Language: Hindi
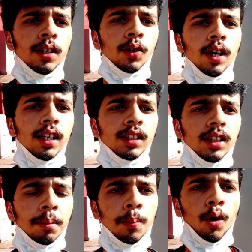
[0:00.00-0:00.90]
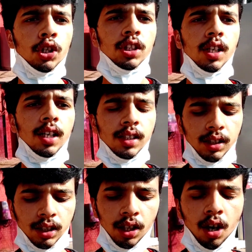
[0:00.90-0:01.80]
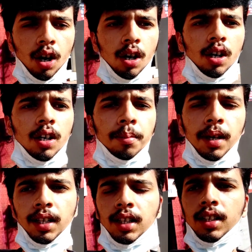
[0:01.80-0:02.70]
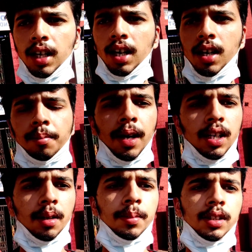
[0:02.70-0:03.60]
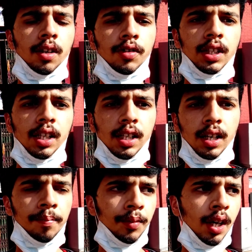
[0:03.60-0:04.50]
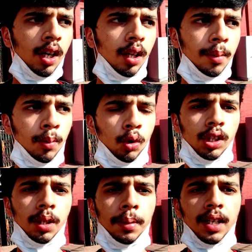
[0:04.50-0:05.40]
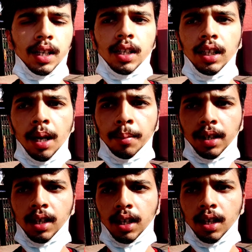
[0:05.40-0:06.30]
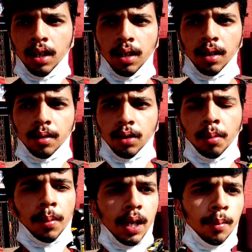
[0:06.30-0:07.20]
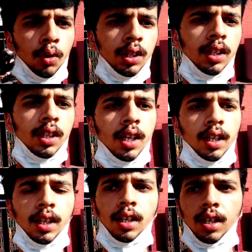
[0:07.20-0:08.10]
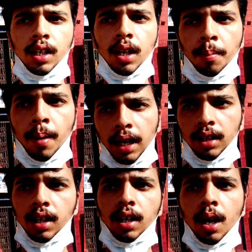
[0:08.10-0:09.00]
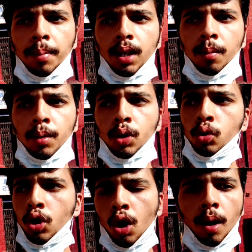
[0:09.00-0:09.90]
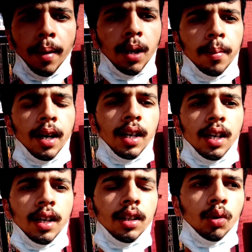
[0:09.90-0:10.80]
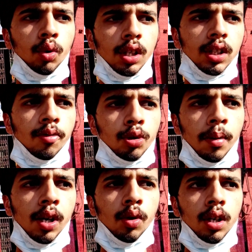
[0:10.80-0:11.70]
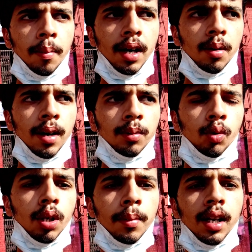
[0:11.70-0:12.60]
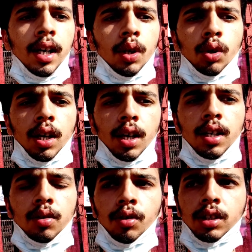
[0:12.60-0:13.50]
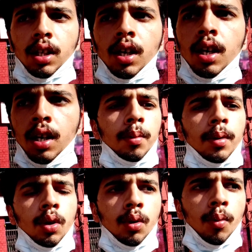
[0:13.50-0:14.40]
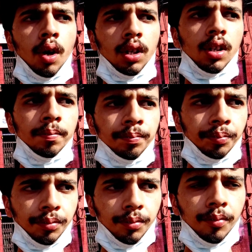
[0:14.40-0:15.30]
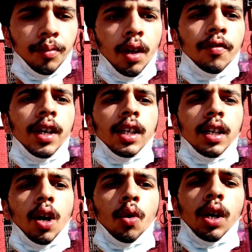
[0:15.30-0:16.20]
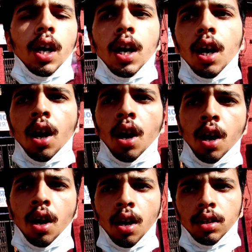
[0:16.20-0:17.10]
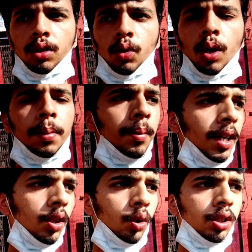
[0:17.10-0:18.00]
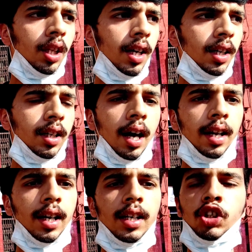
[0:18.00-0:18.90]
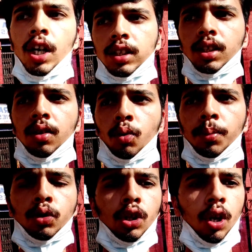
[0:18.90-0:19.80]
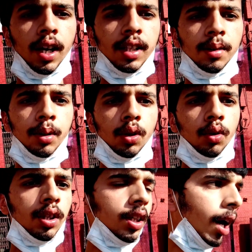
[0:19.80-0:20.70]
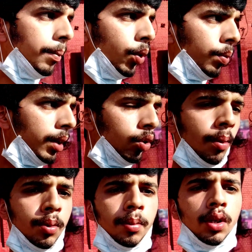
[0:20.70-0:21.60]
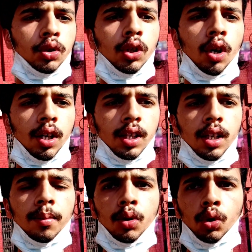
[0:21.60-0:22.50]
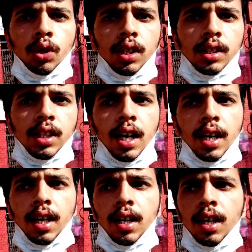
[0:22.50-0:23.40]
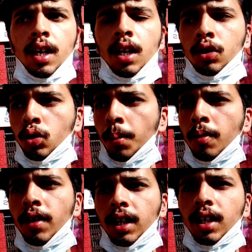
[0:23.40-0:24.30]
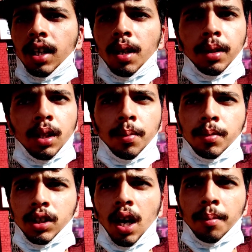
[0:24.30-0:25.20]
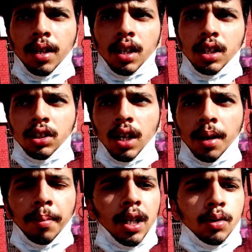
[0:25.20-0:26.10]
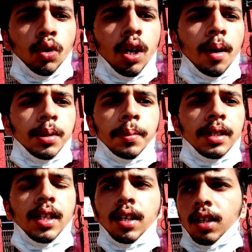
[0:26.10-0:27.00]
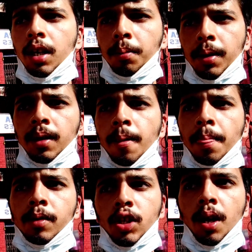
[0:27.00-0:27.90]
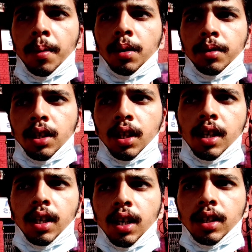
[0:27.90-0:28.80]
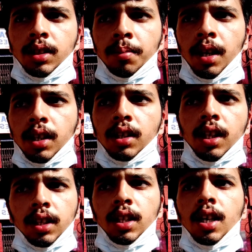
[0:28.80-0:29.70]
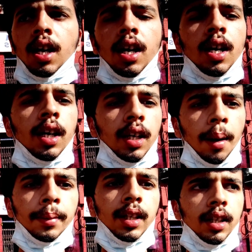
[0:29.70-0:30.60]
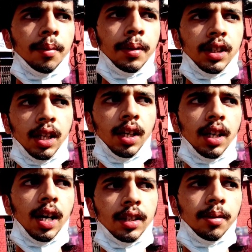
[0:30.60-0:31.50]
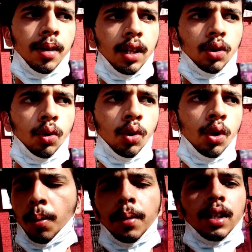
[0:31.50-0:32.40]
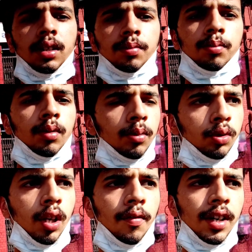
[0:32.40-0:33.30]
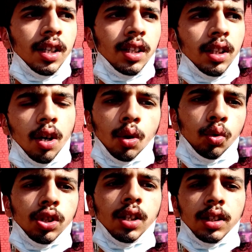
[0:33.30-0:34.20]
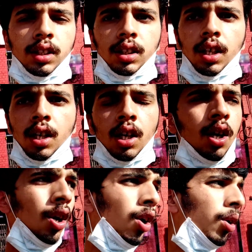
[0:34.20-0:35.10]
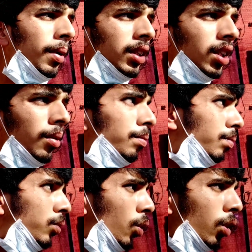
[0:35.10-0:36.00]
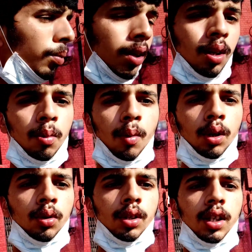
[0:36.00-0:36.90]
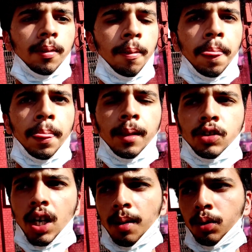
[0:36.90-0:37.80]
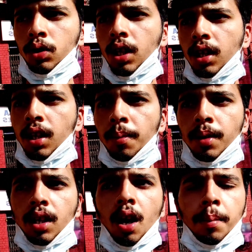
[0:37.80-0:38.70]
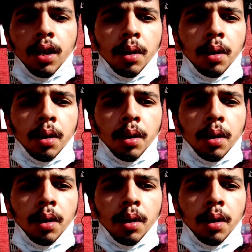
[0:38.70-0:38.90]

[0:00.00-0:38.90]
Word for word: तो गाइज़ अभी पहुंच गए हैं एजेंसी और मैंने दे दिया है बाइक अभी सर्विस के लिए अभी बोल रहे थे भैया कि टाइम लगेगा अभी भैया बोल रहे थे कि एक डेढ़ घंटे बाद लगेगा आपका नंबर क्योंकि और बाइक भी आ रखे है ना तो उनकी सर्विस पहले होगी हमारी बाद में होगी मैं लेट हो गया ना इस वजह से मेरे को बहुत वेट करना होगा तो अभी मेरा दोस्त है आ रखा है चैल्सी है वो भी उसकी कॉल आई थी मेरे को कि यहाँ पे हूँ मैं तो अभी मैंने उसको कॉल की है अभी थोड़ी देर से आ रहा है तो अभी वेट करेंगे मतलब शाम के चार पाँच तो आराम से बच जाएंगे यहीं पे ही चार पाँच बजे निकलेंगे यहाँ से बाकी देखते हैं क्या पता यहीं पे स्टे करें आज हम रात को अभी उसका वेट करते हैं और कुछ नहीं कर सकते और भाई साहब सोलन में गर्मी बहुत हो रही है चैल में तो ठंड है पर यहाँ पर